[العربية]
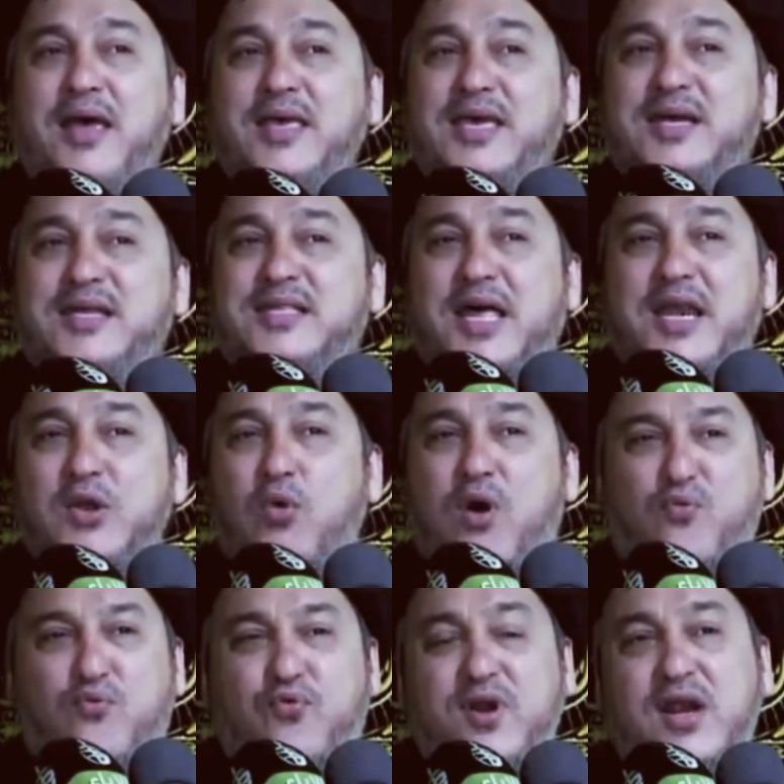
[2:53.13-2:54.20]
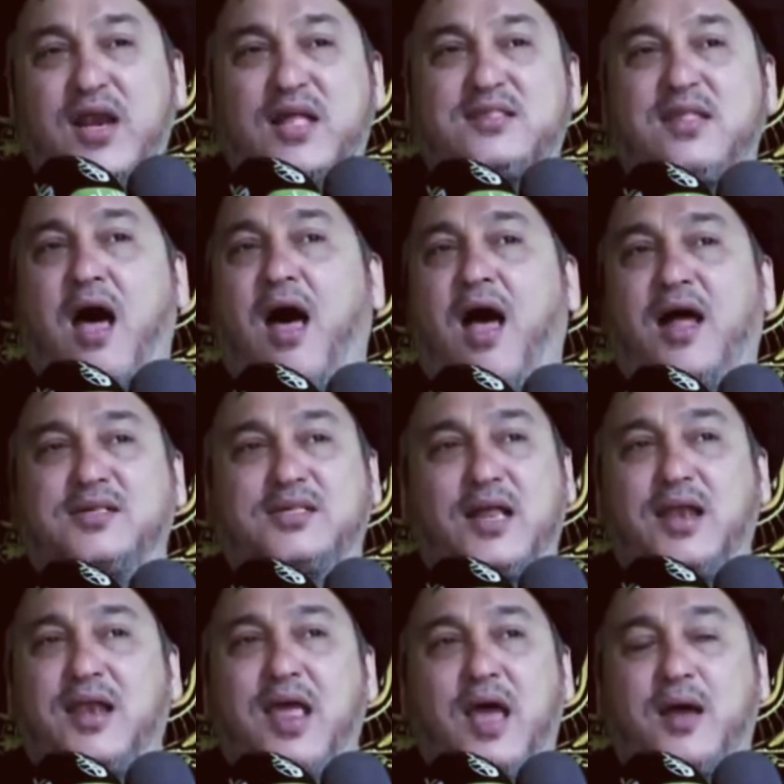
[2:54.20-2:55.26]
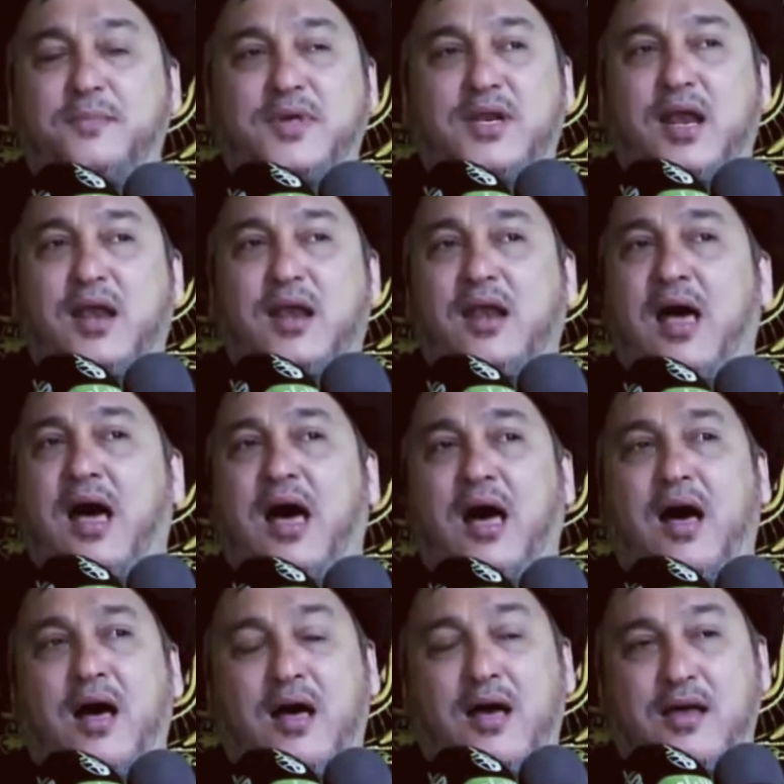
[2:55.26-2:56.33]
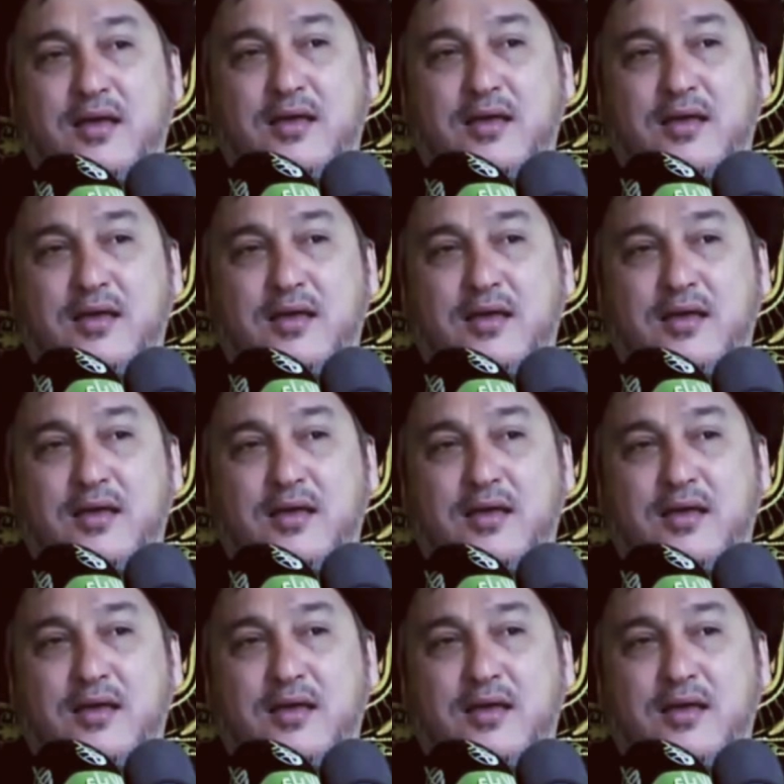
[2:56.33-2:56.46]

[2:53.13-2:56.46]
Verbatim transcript: يقدر يوفر له طاعة لأمر الله